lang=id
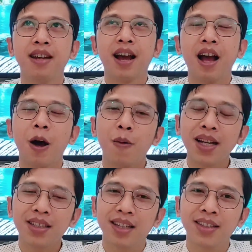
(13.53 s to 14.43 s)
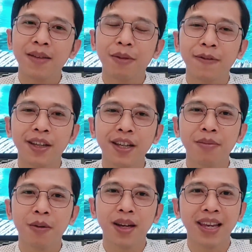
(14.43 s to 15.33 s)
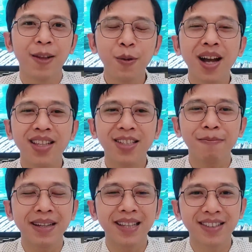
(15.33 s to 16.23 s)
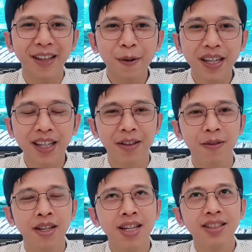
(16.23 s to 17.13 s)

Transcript: Nah, awalnya saya berpikir bahwa ya itu hanya sebatas teori gitu.